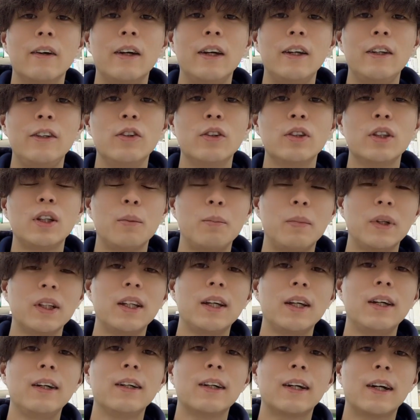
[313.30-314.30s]
いろんな
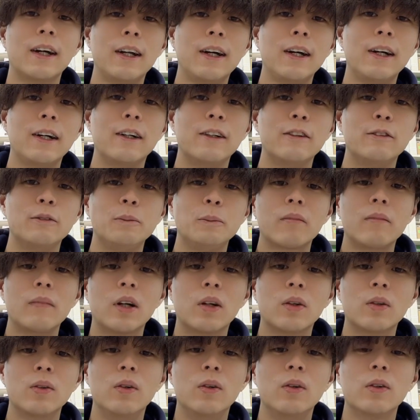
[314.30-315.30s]
パターンから、
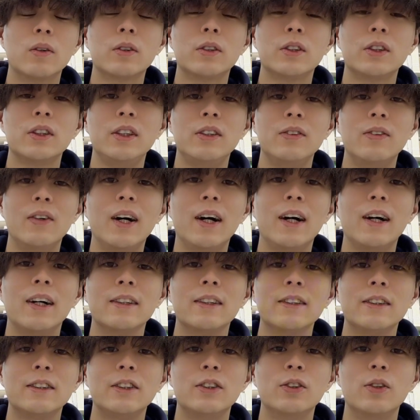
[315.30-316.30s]
この薬
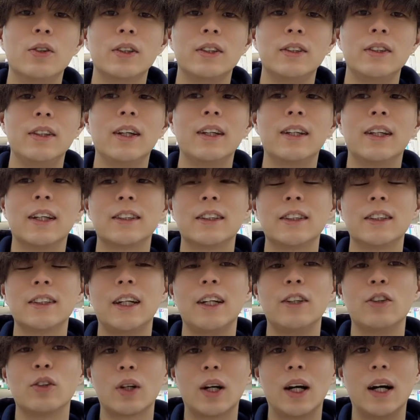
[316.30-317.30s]
は長期では出せな
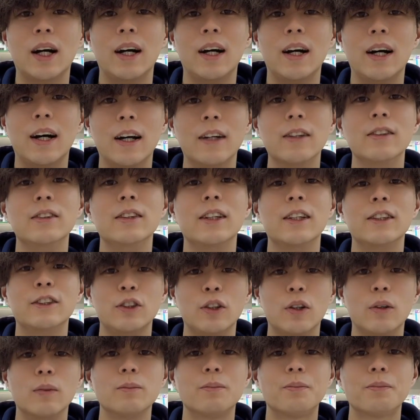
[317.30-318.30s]
いとかあるんです
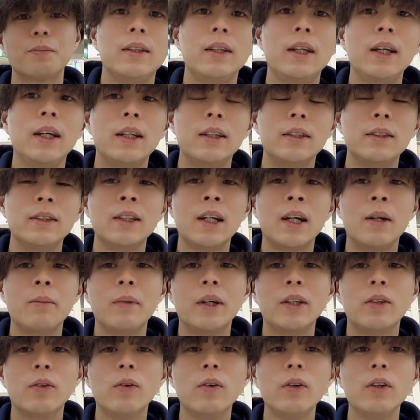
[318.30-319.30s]
よ。でじゃ
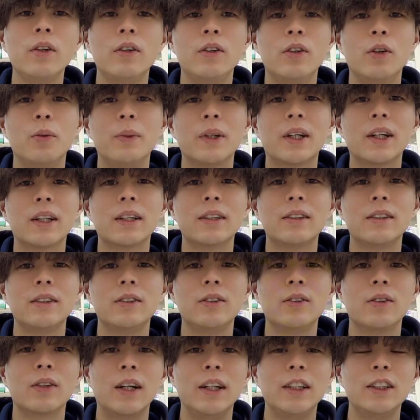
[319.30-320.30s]
あ、どういう飲み方す
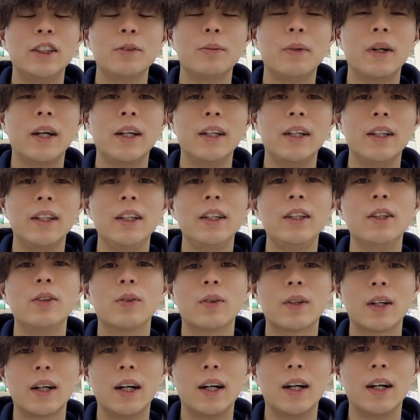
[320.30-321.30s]
るのが一番いい
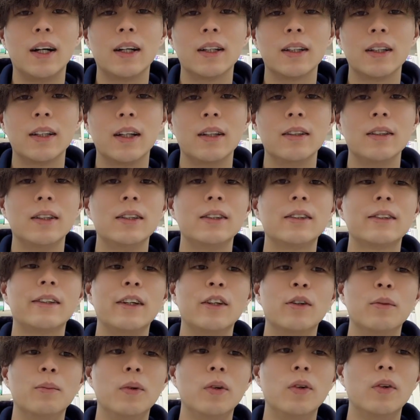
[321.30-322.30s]
のかなんです
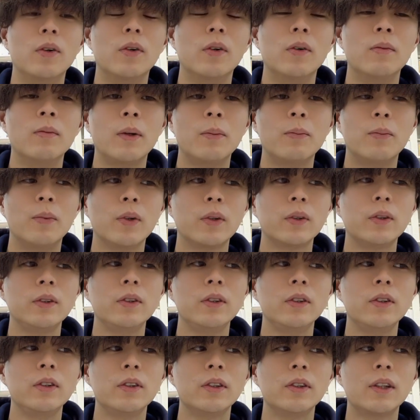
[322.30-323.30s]
けども、
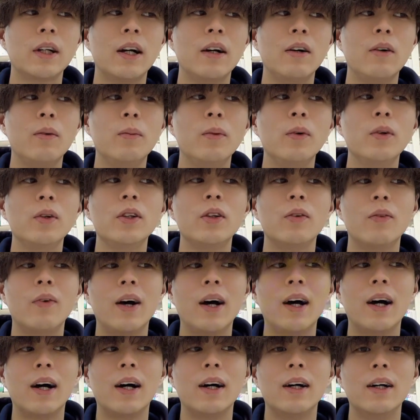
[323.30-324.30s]
僕が思うに
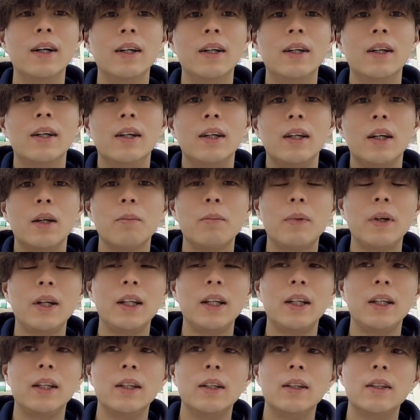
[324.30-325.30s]
はやっぱ
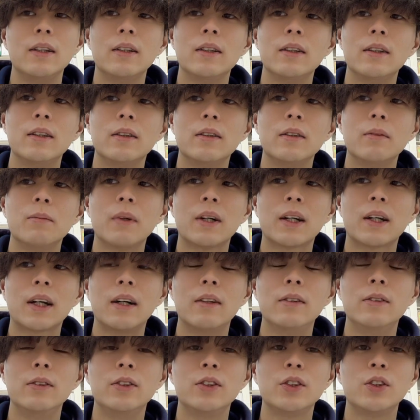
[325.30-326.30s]
り、
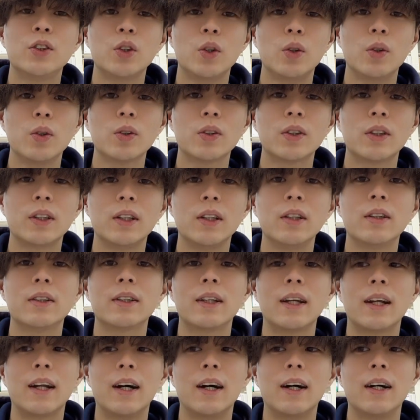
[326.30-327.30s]
花粉症って言っ
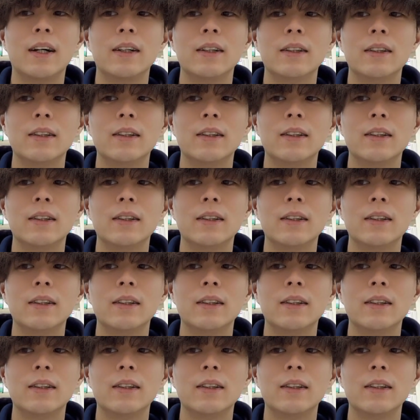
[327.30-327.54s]
たら